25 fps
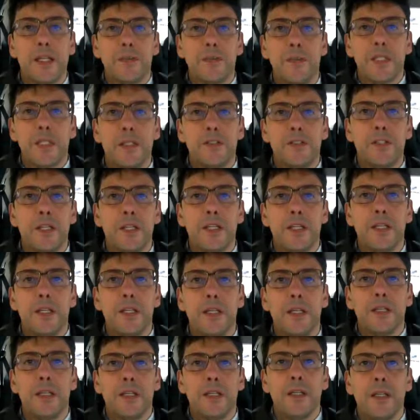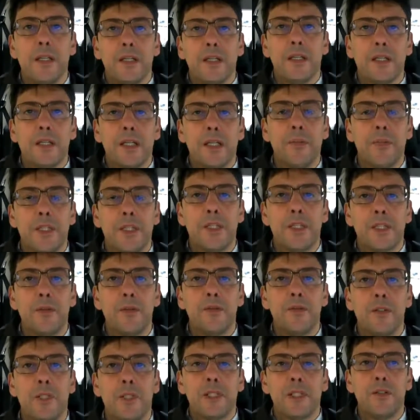amici che mi
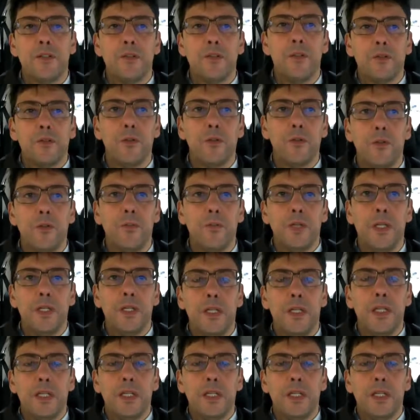seguite in youtube